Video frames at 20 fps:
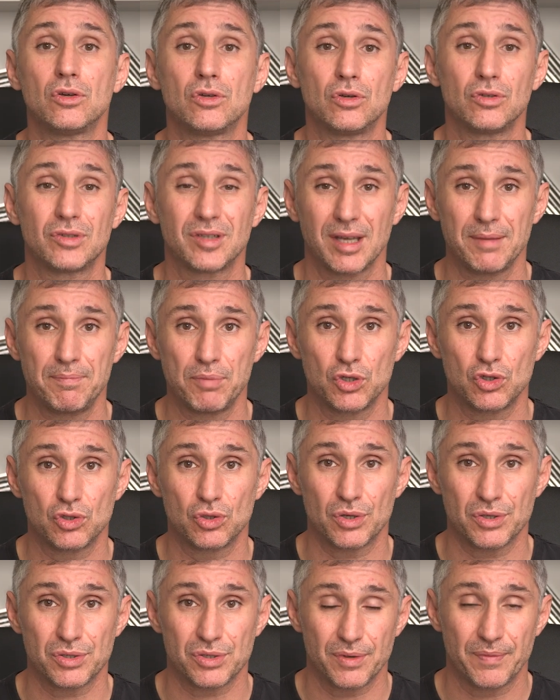que très peu de
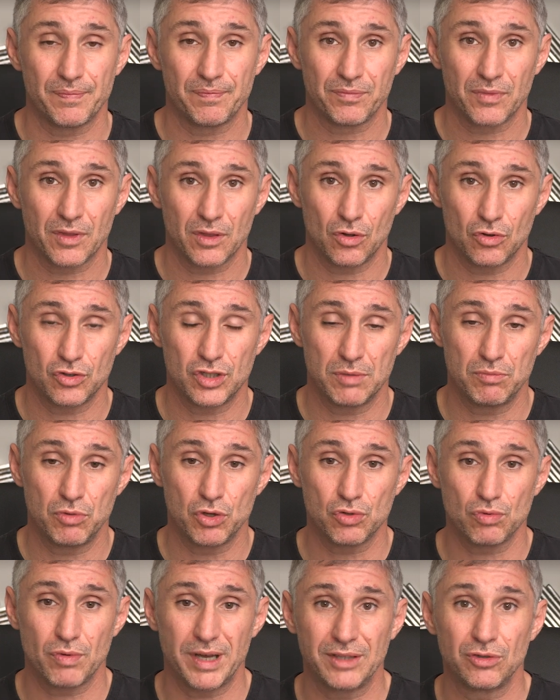choses. Donc j'ai
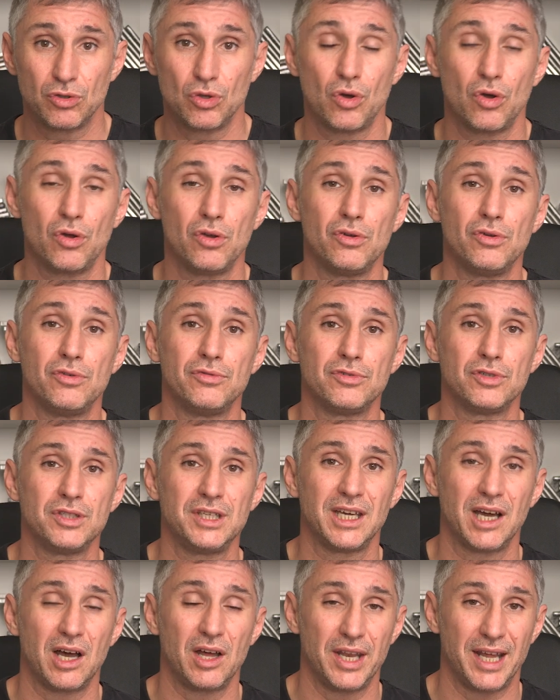besoin de
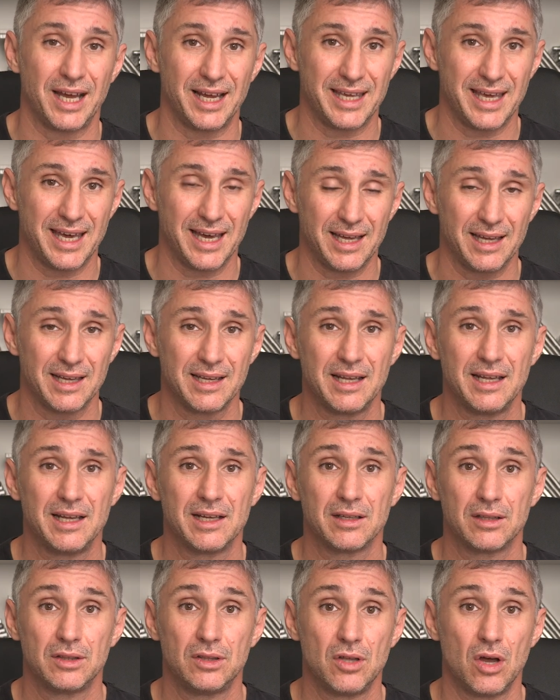revenir en arrière
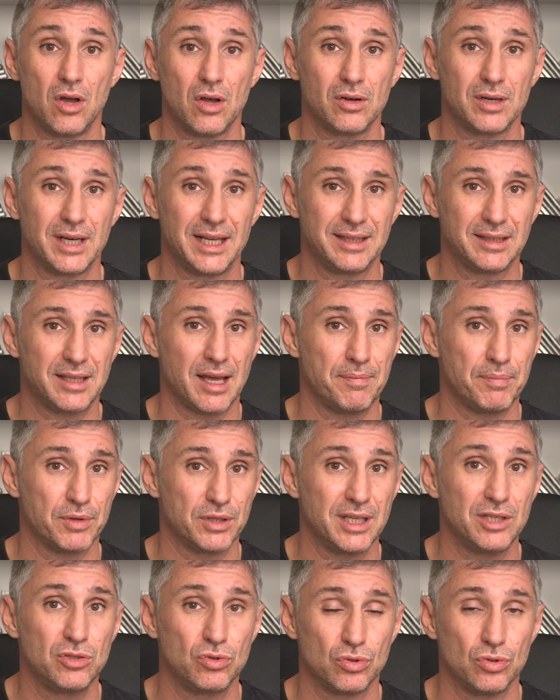dans l'étape
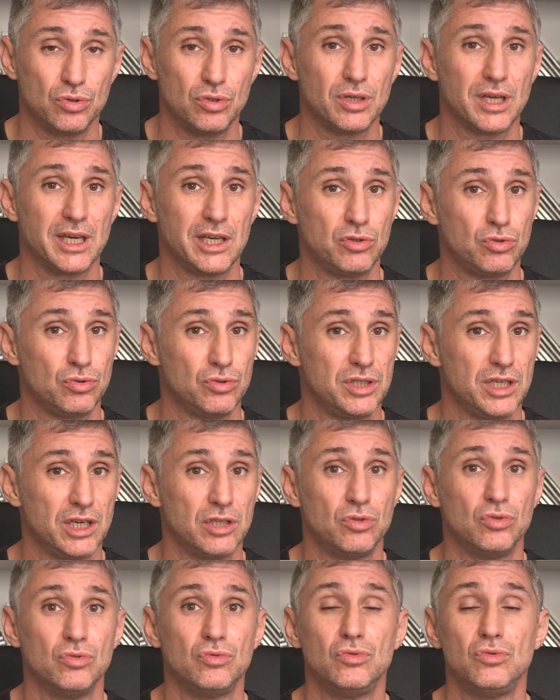d'étude, étudier
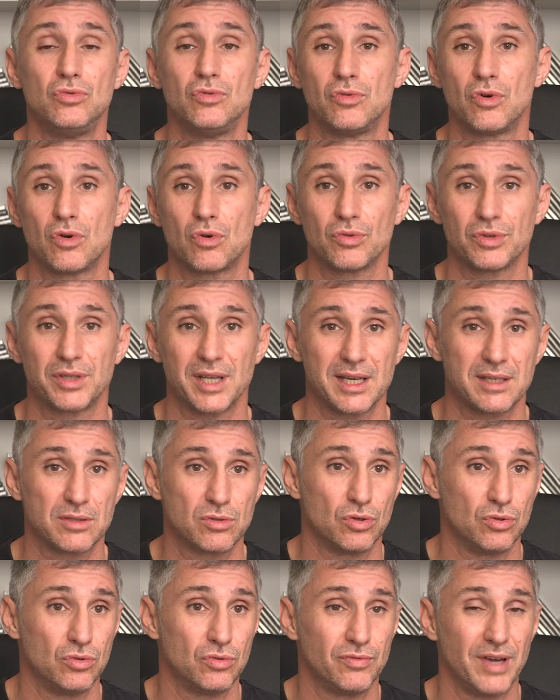de nouveaux contextes,
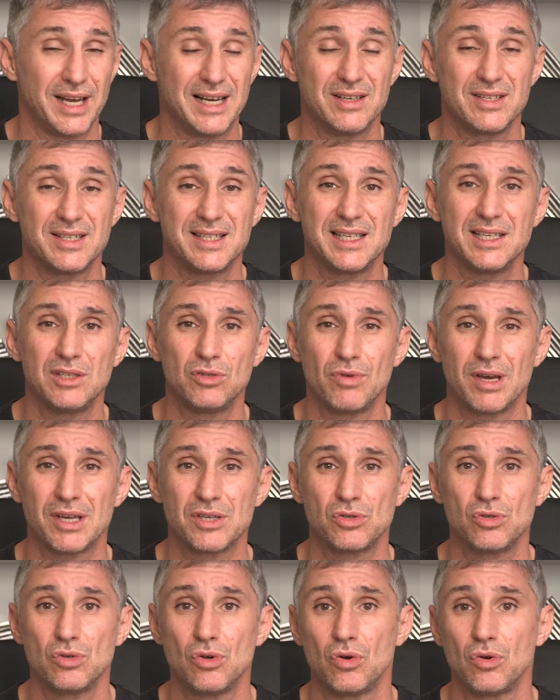de nouvelles
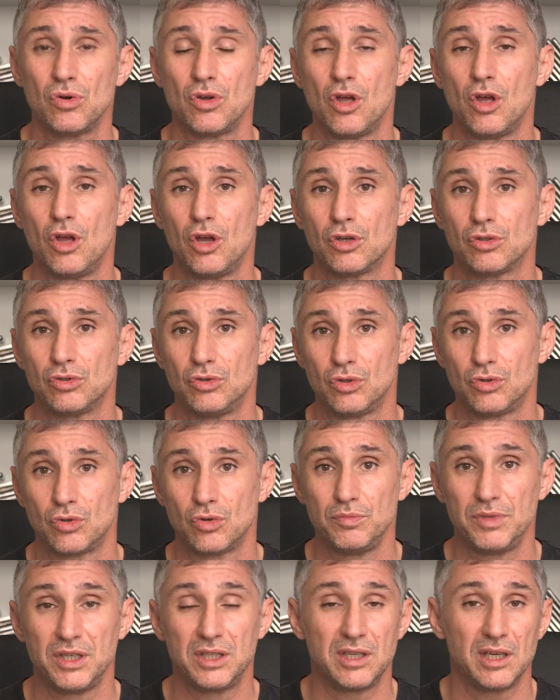situations de
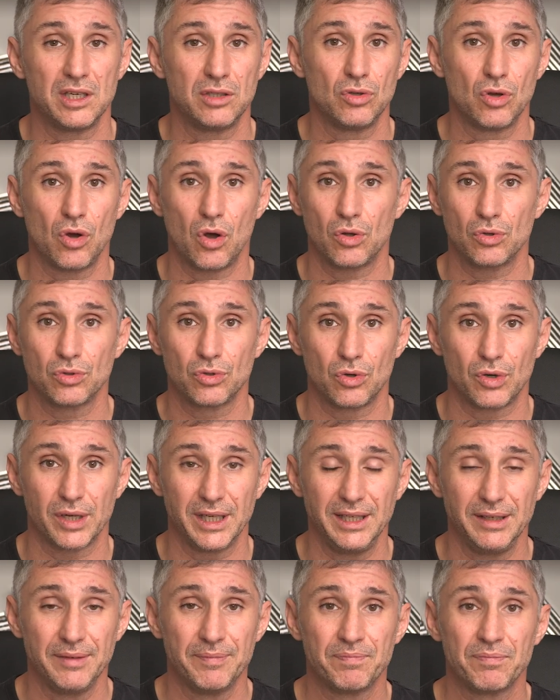comité, de
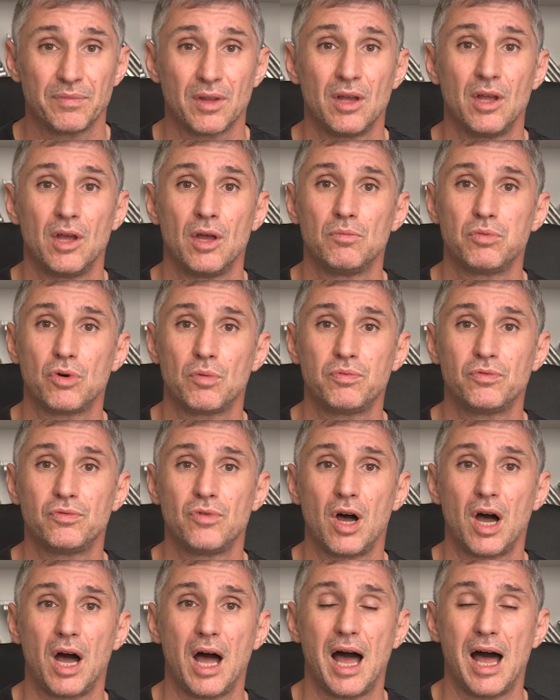randori, pour
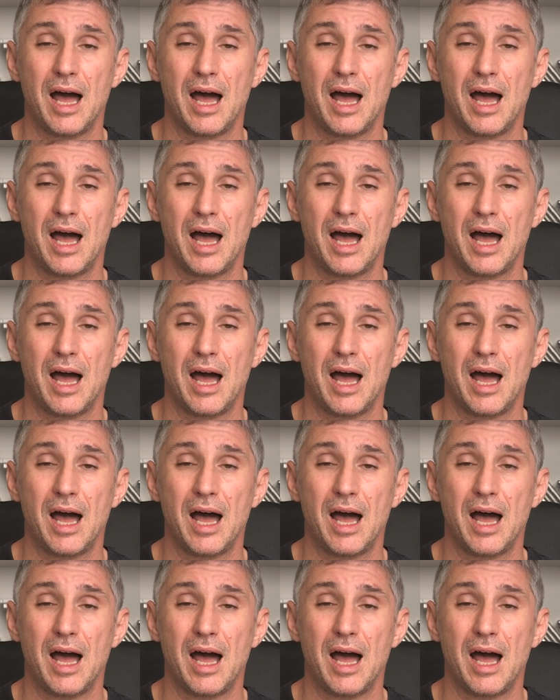pouvoir